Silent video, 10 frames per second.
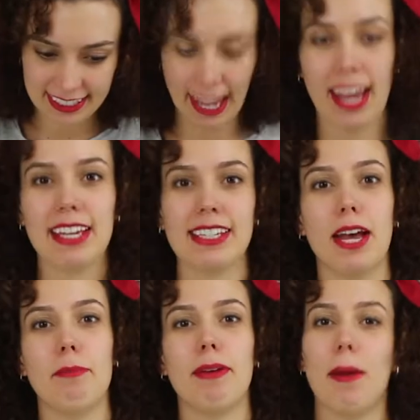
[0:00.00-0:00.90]
tem que
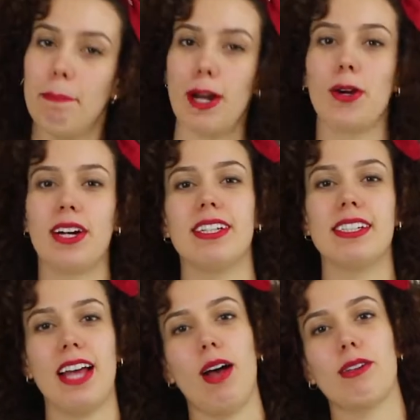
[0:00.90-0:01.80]
saber para
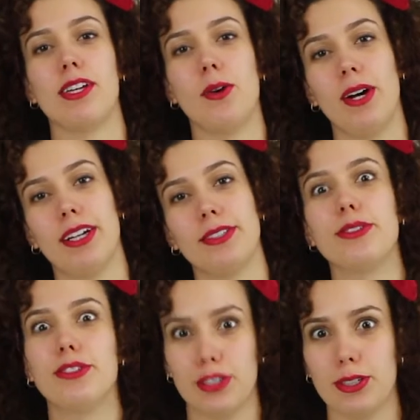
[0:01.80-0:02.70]
organizar o seu
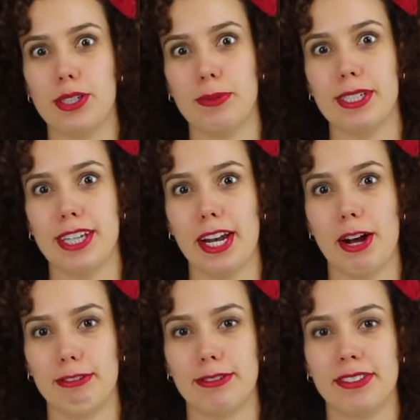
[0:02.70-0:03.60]
ano de
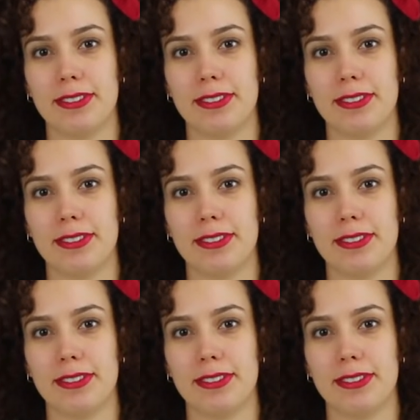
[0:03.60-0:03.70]
2019.